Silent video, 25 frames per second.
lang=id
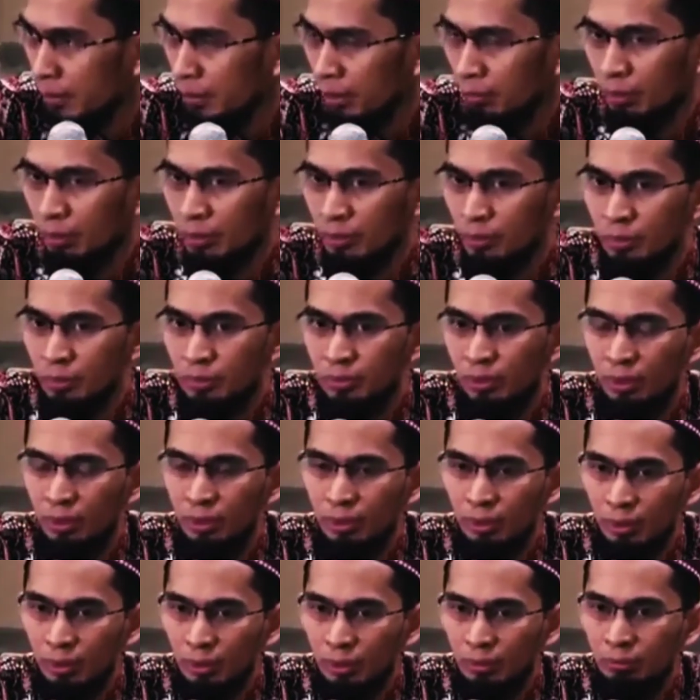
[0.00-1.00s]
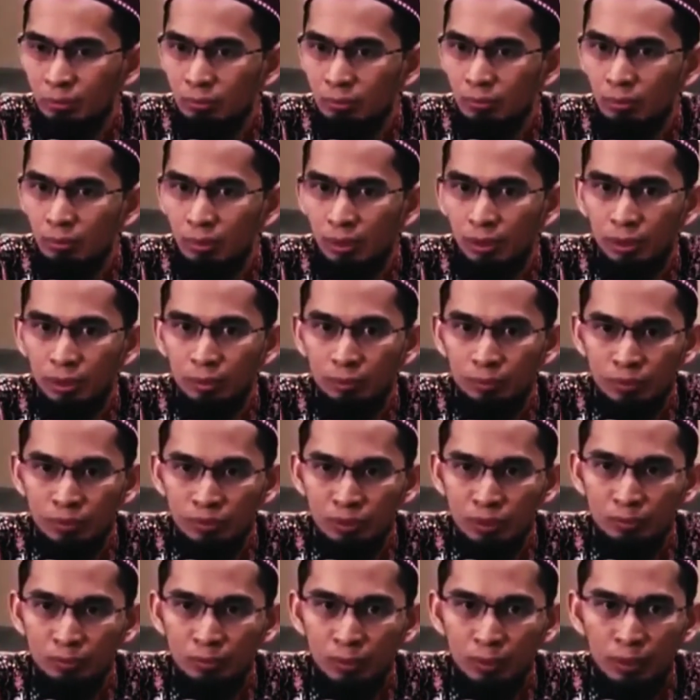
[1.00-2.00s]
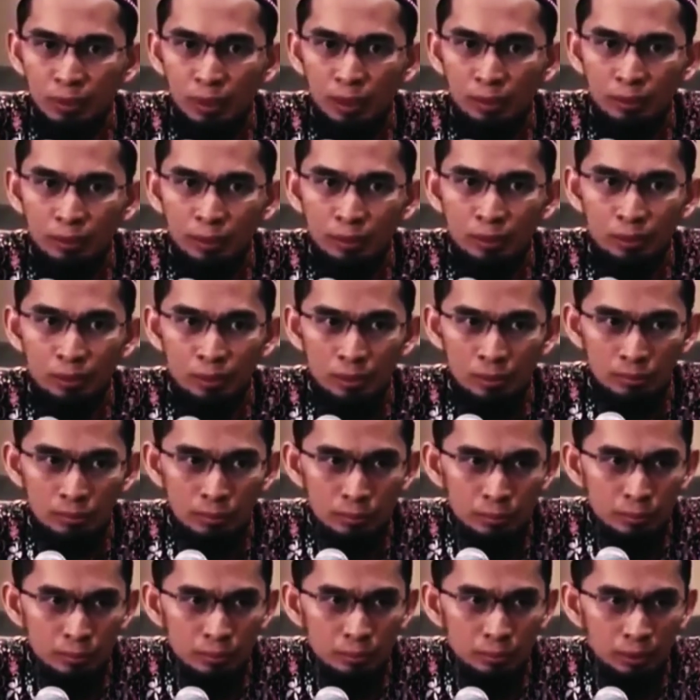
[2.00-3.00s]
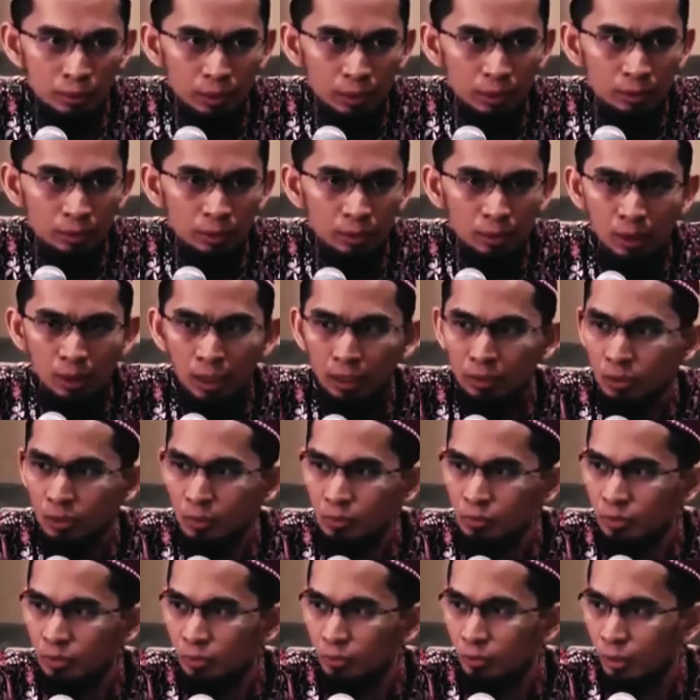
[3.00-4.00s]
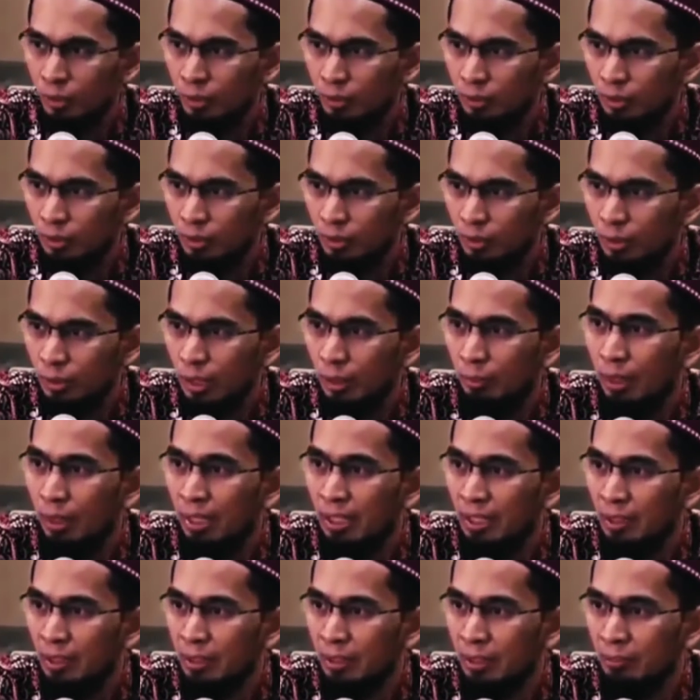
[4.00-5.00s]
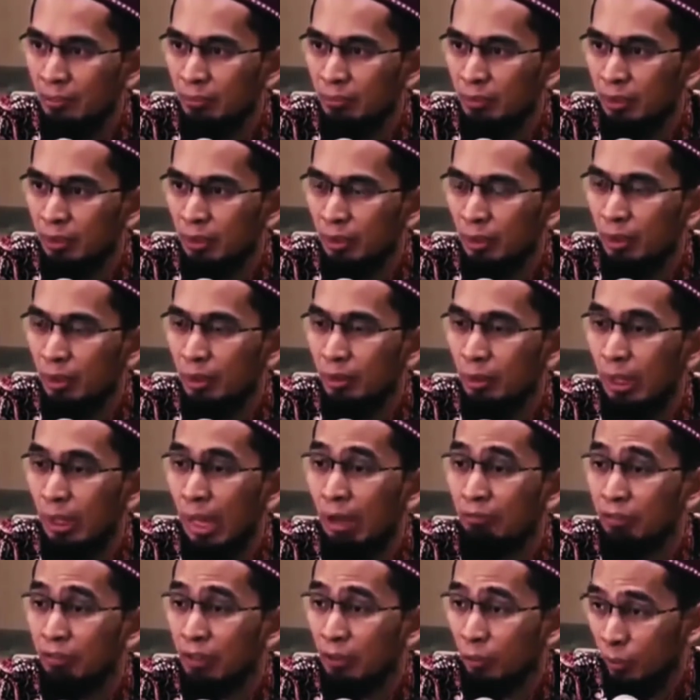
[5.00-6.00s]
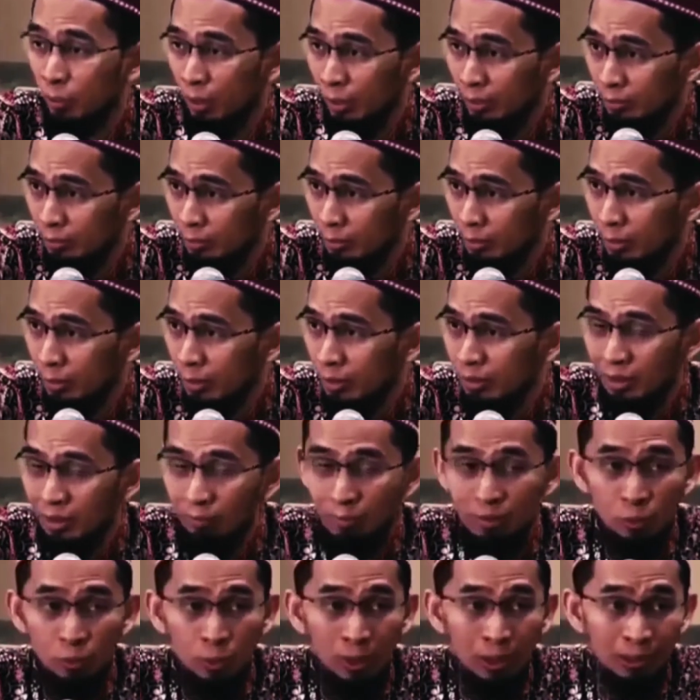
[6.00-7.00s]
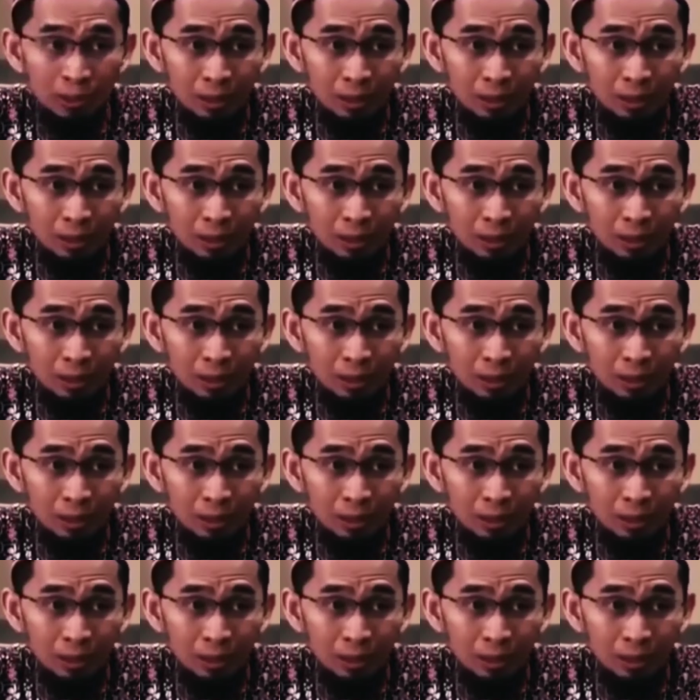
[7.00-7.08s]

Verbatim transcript: termasuk saya ingin memberikan pesan pada ayah dan ibu ya antum semuanya yang menginginkan menjadi, uh, e, hafal Quran termasuk